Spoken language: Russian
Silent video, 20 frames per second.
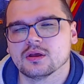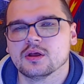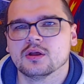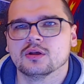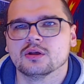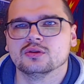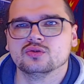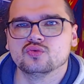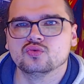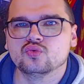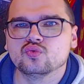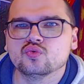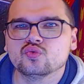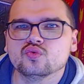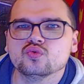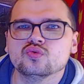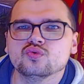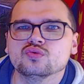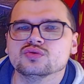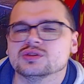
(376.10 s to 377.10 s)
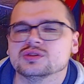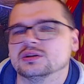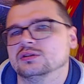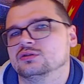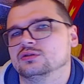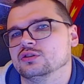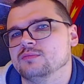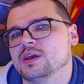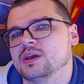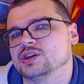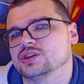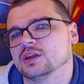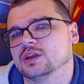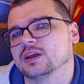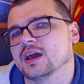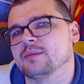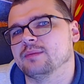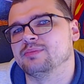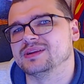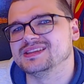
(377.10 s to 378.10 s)
ну, золотой мяч это
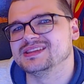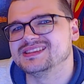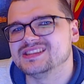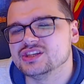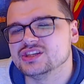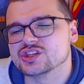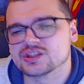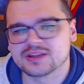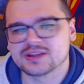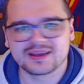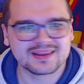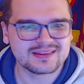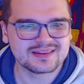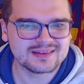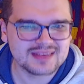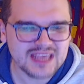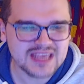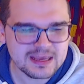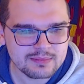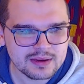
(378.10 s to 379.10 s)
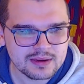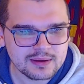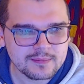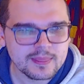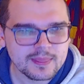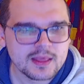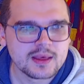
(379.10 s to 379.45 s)
такая престижная тема,